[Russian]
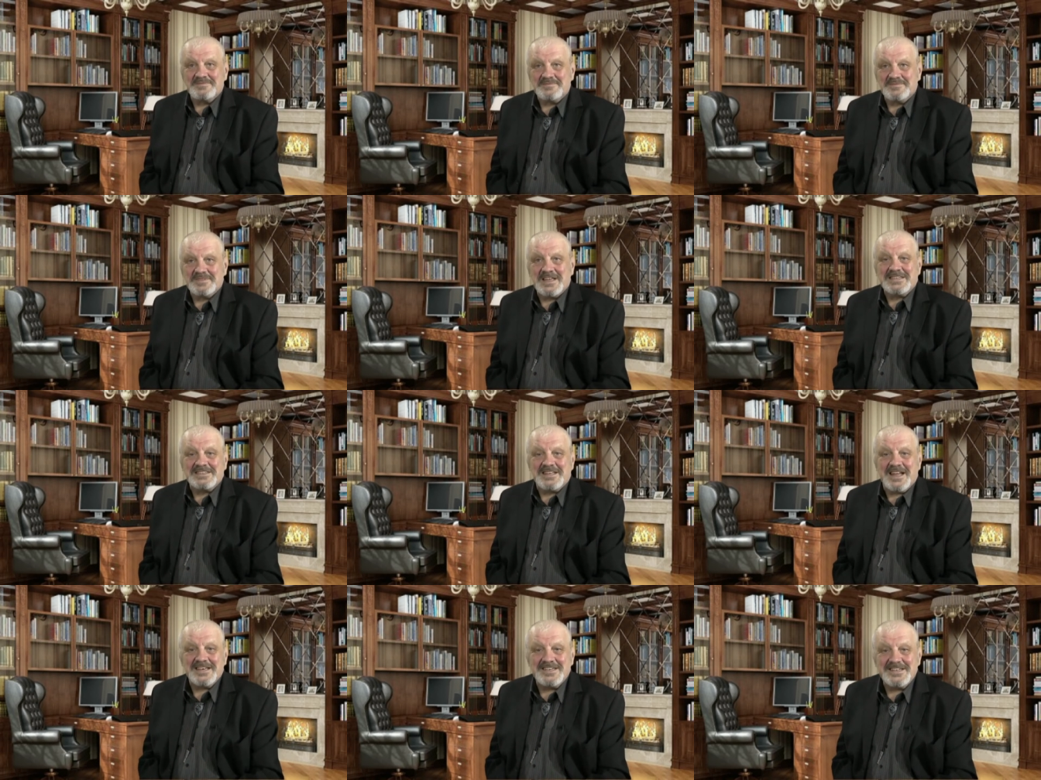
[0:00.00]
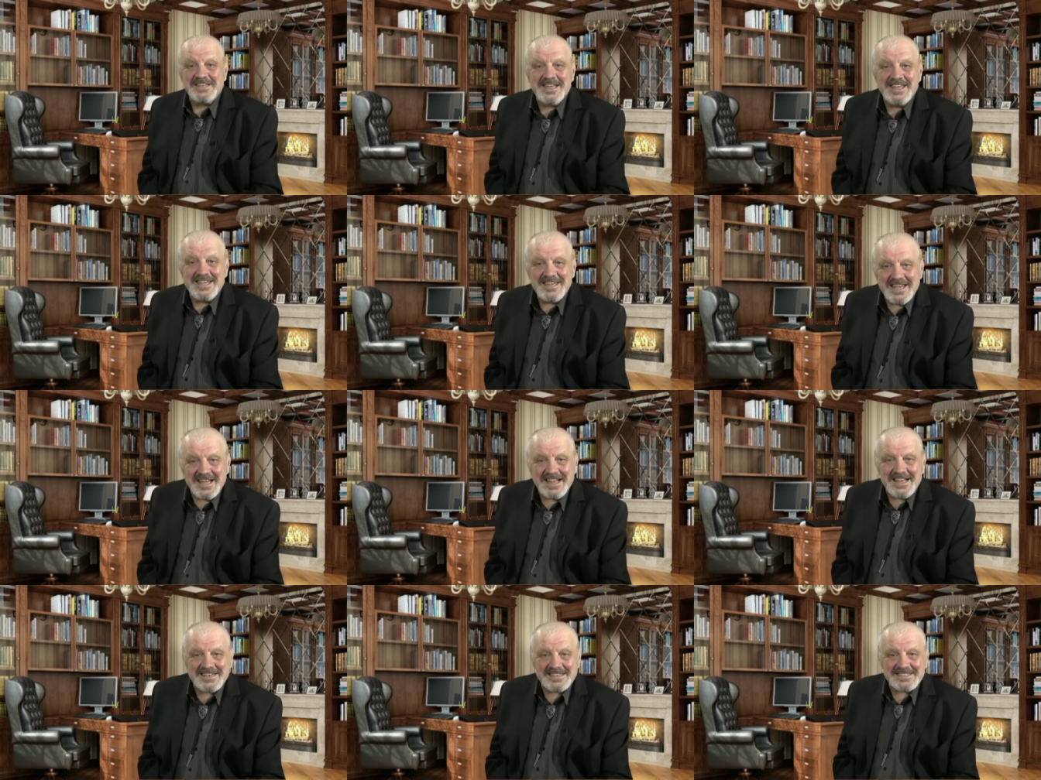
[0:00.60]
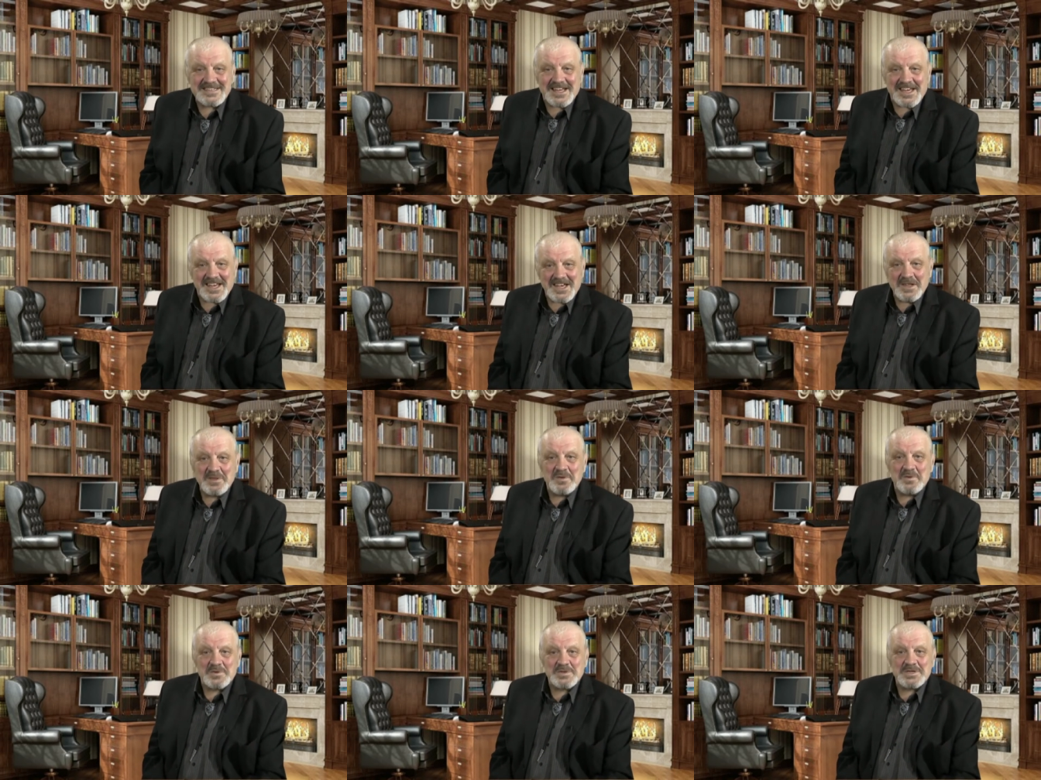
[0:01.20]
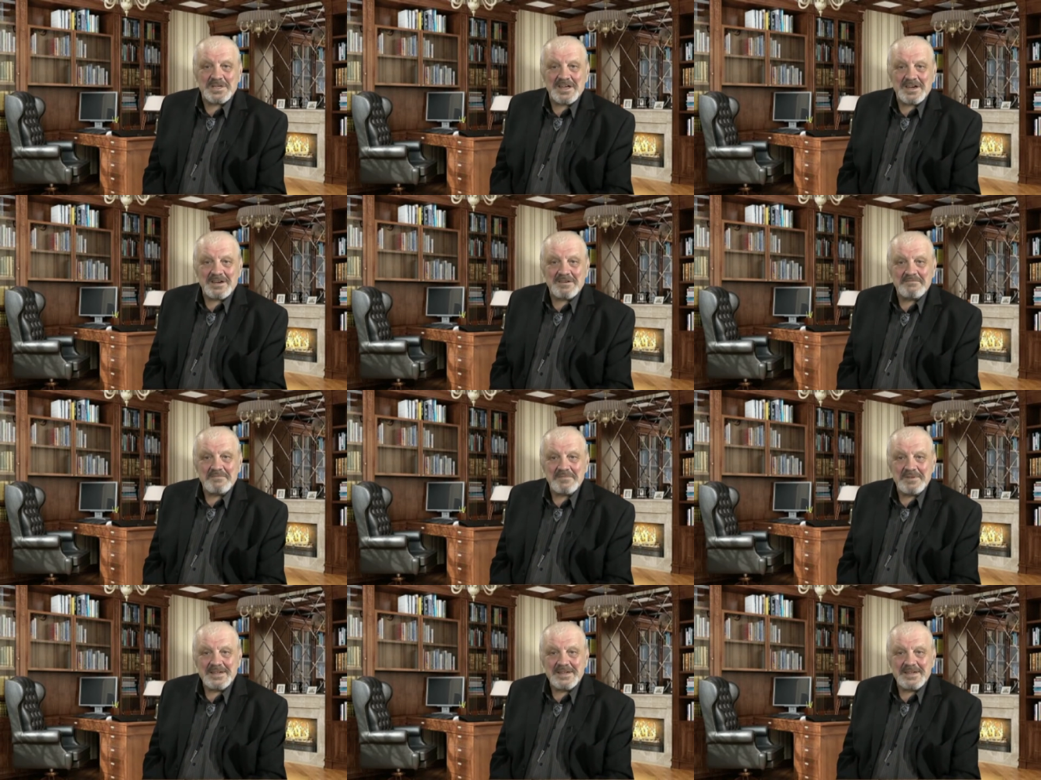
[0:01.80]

достаточно интересное и нужное.